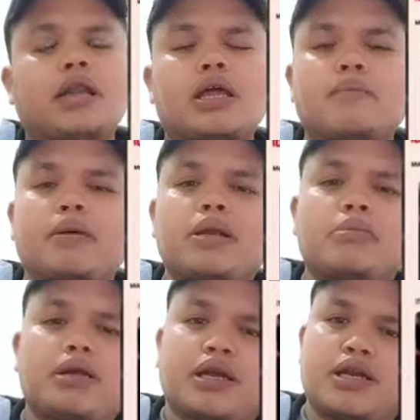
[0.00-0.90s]
Ini ya,
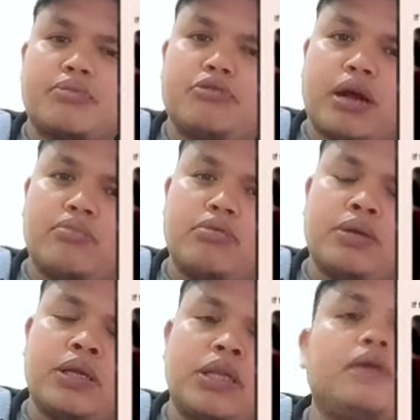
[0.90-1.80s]
cantik-cantik ya, nggak
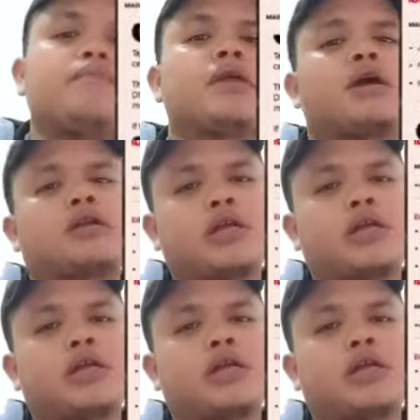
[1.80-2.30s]
pakai jilbab ya.